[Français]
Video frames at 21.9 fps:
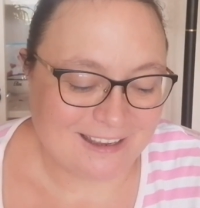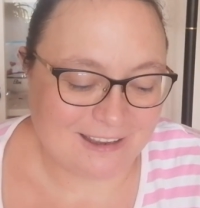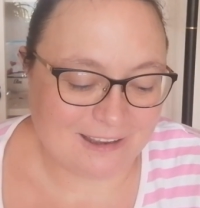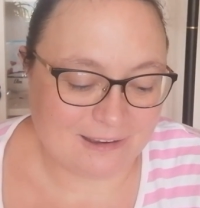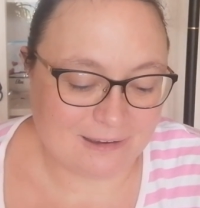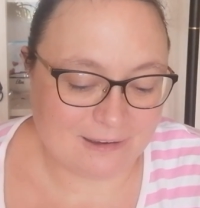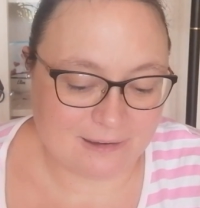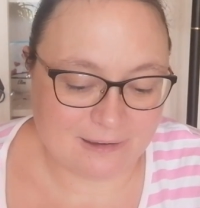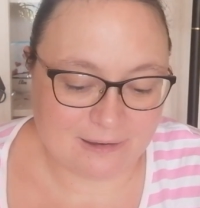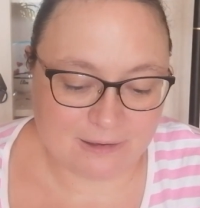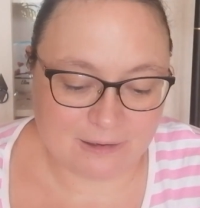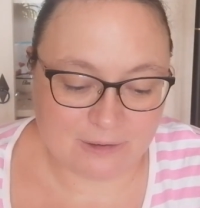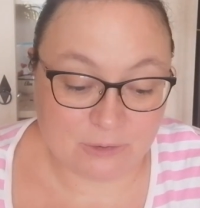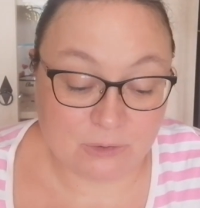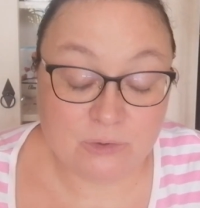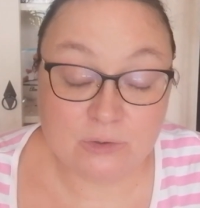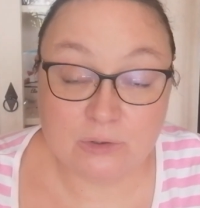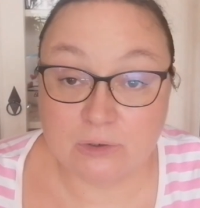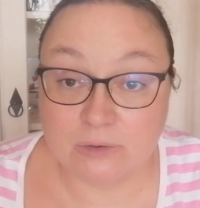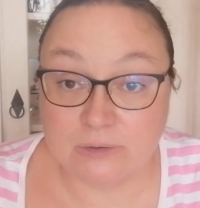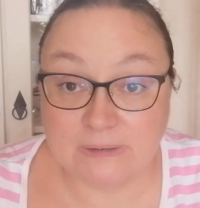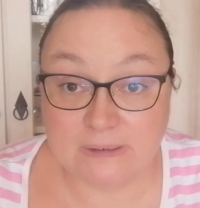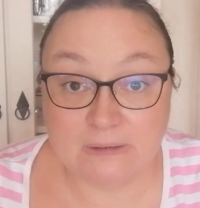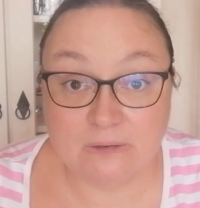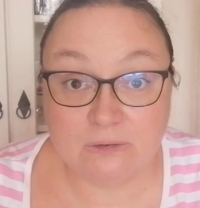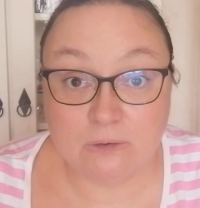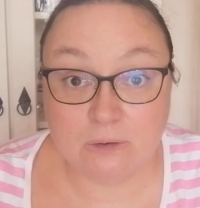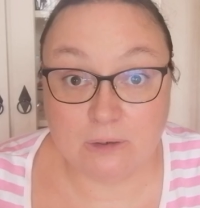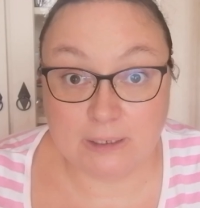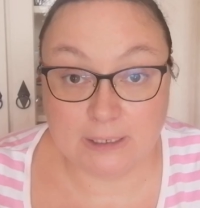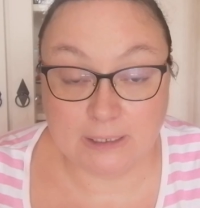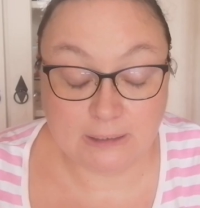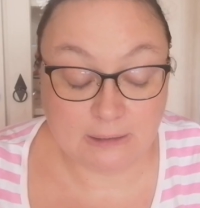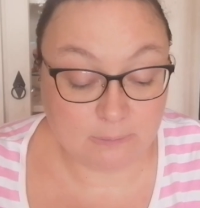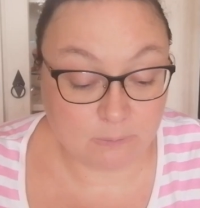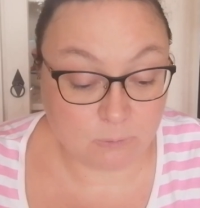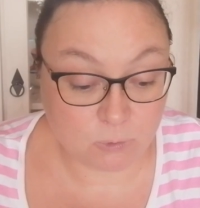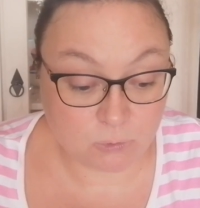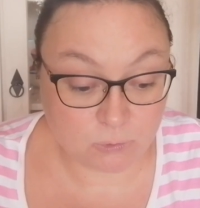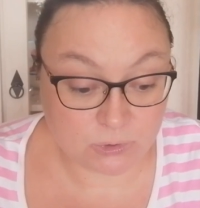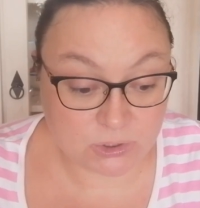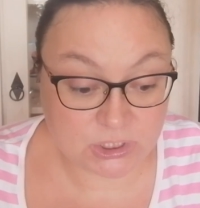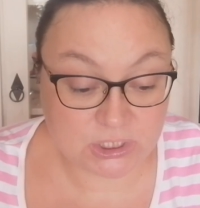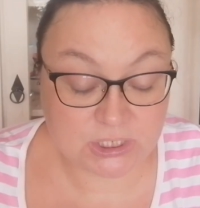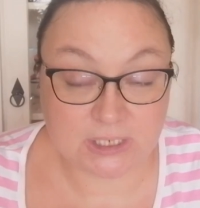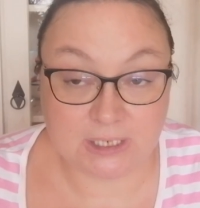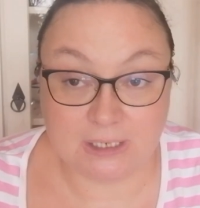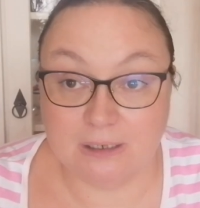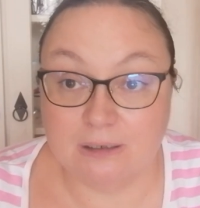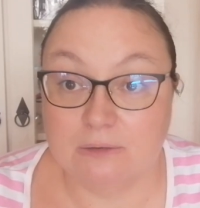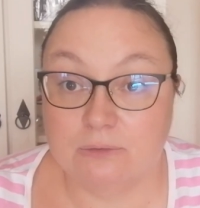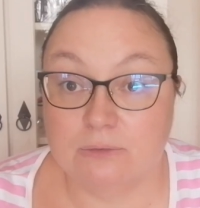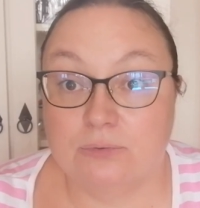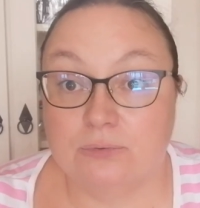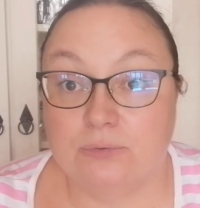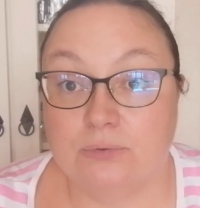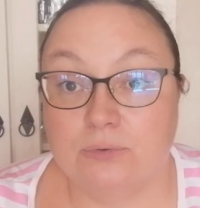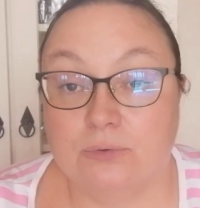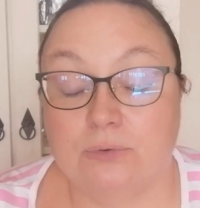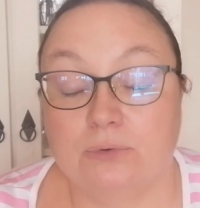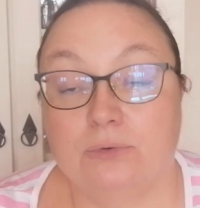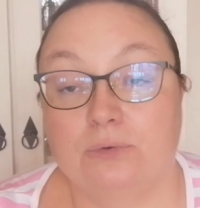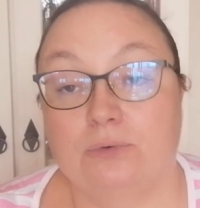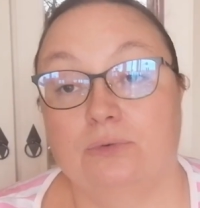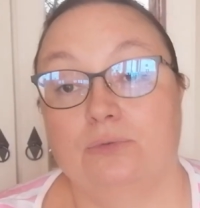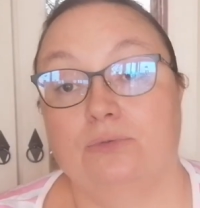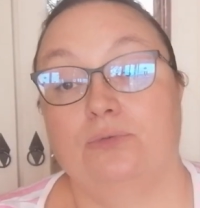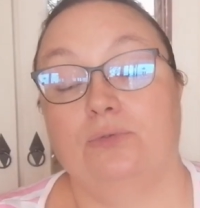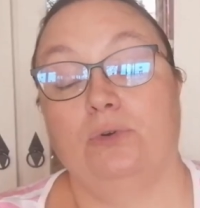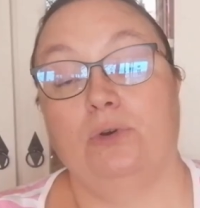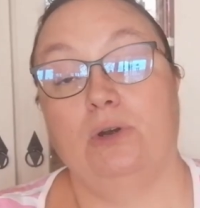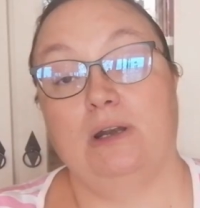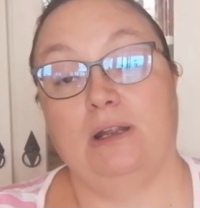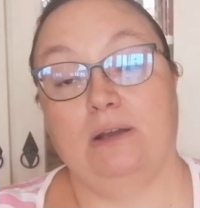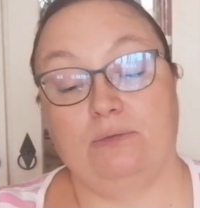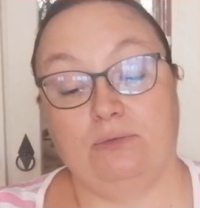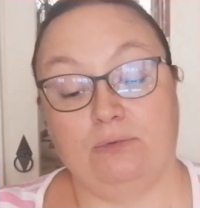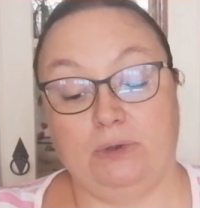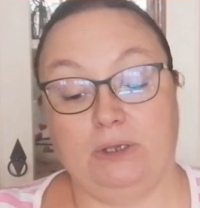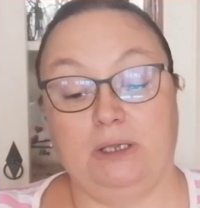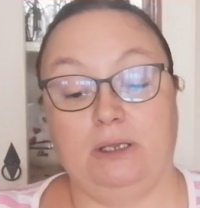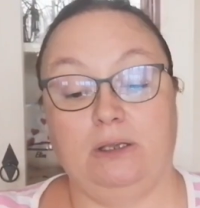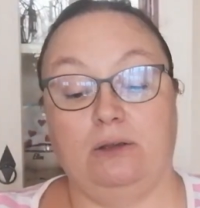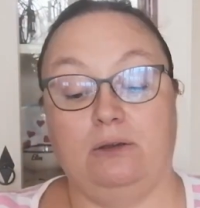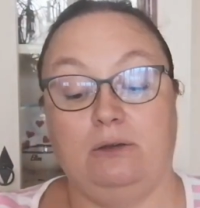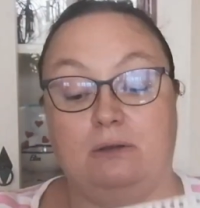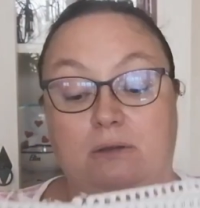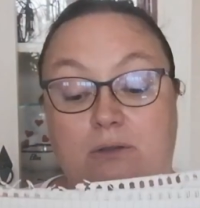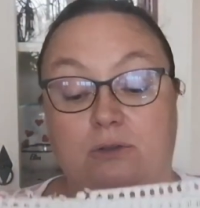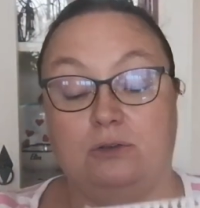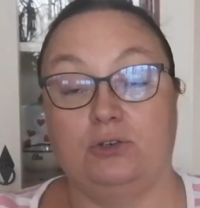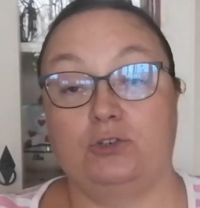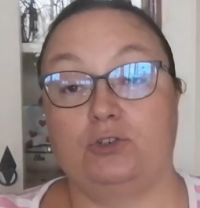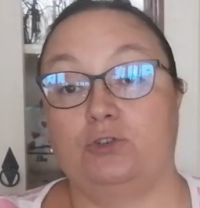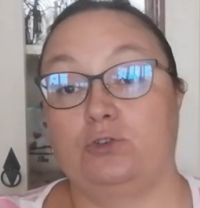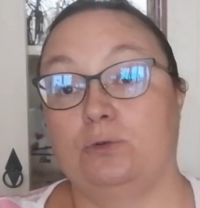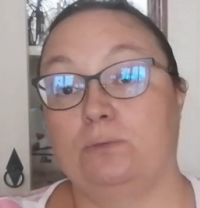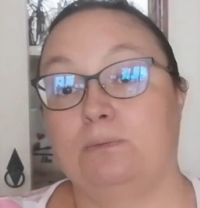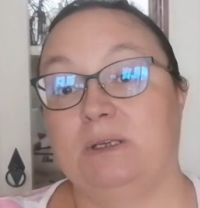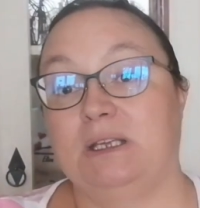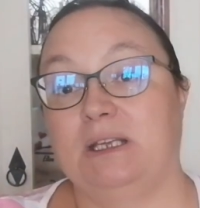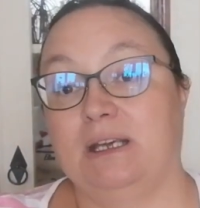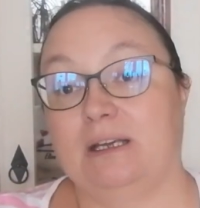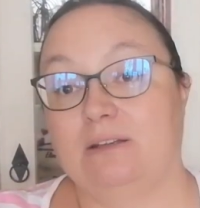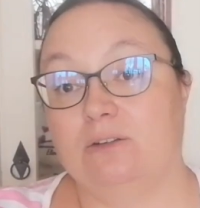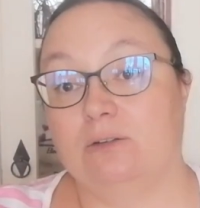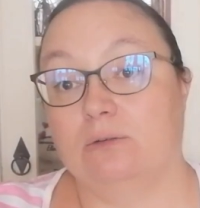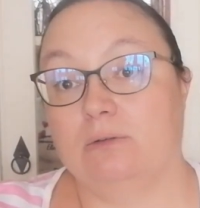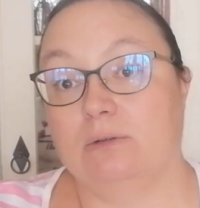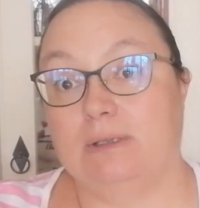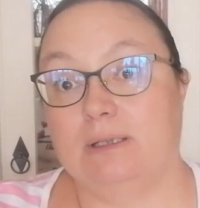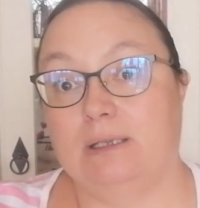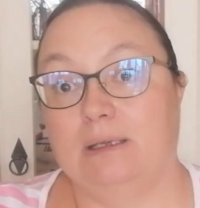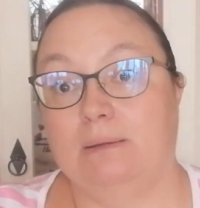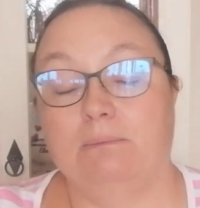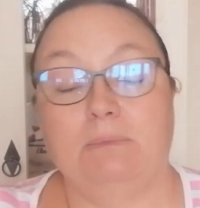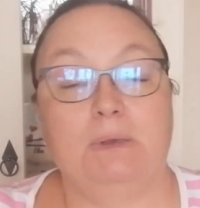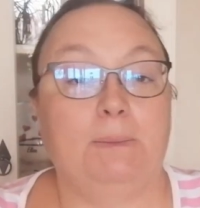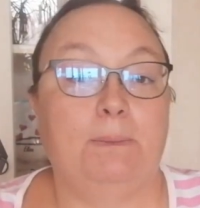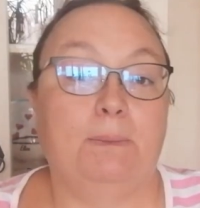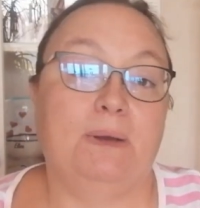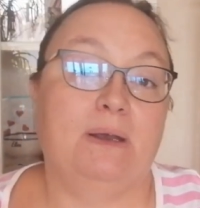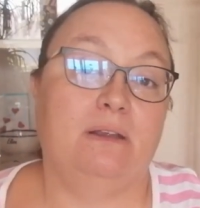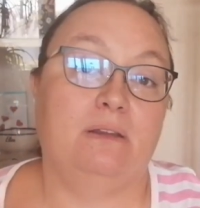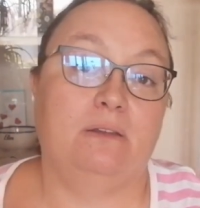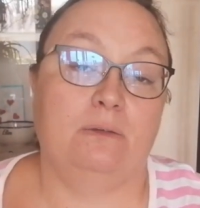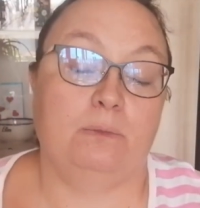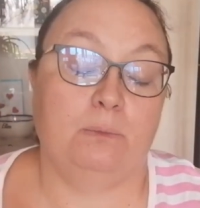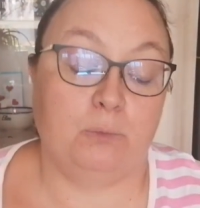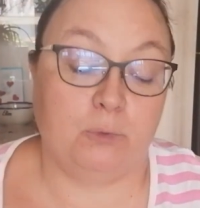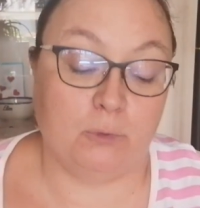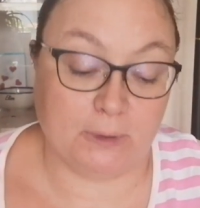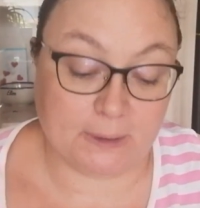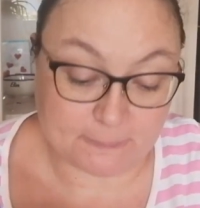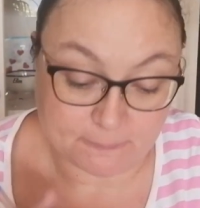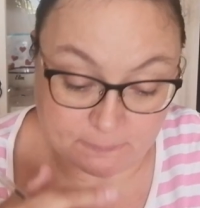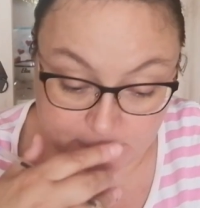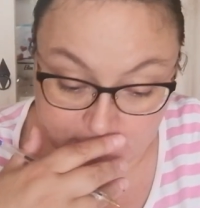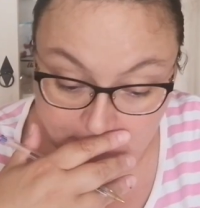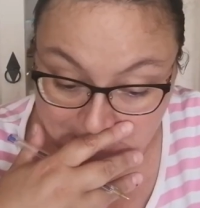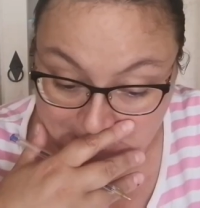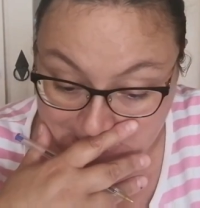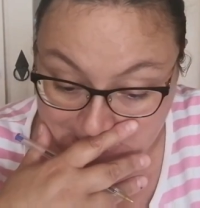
Euh, une rentrée scolaire qui me coûte cher, faut, faut l'avouer. je m'y attendais, mais pas à ce point.